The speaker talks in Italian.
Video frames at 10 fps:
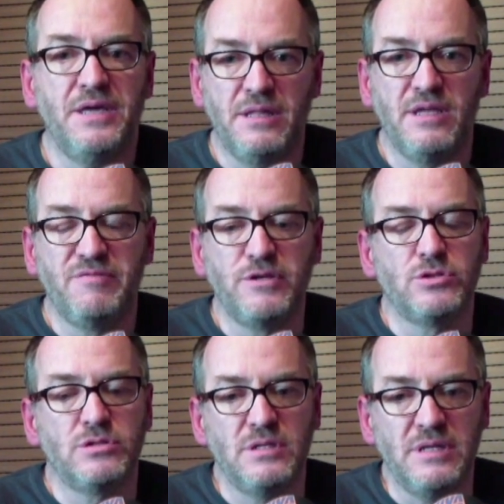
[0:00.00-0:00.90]
che
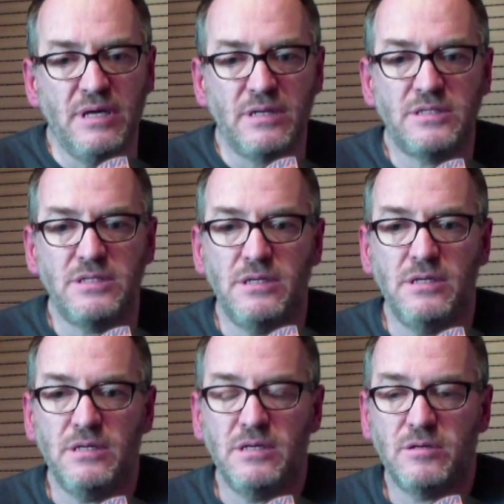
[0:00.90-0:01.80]
deve
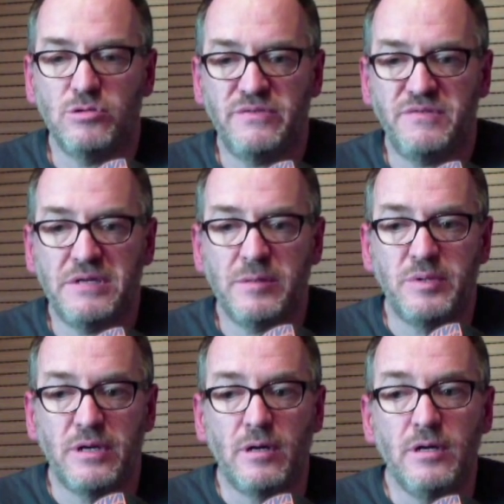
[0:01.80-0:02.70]
sostenersi e così
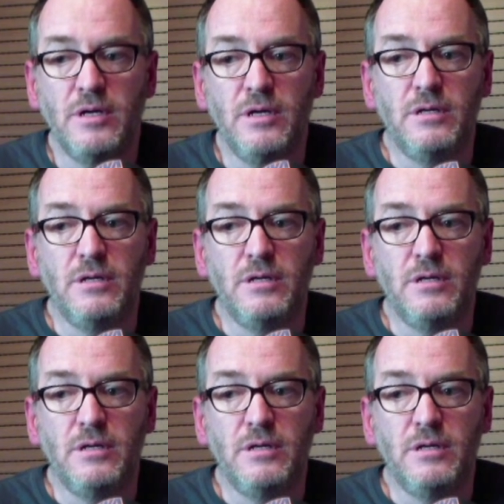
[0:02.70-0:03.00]
via, però